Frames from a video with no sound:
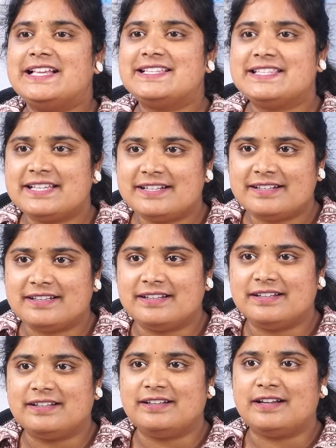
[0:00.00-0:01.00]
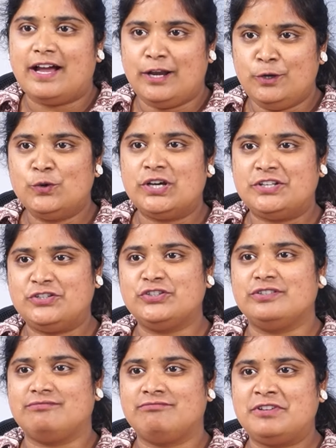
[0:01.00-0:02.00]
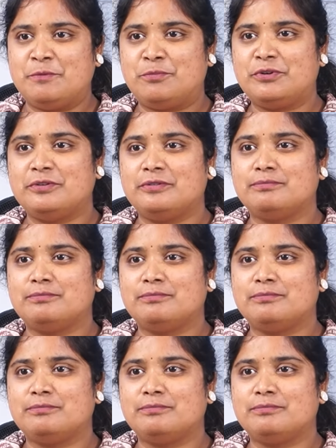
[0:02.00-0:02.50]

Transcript: సార్ అల్లు అర్జున్ ఇప్పుడు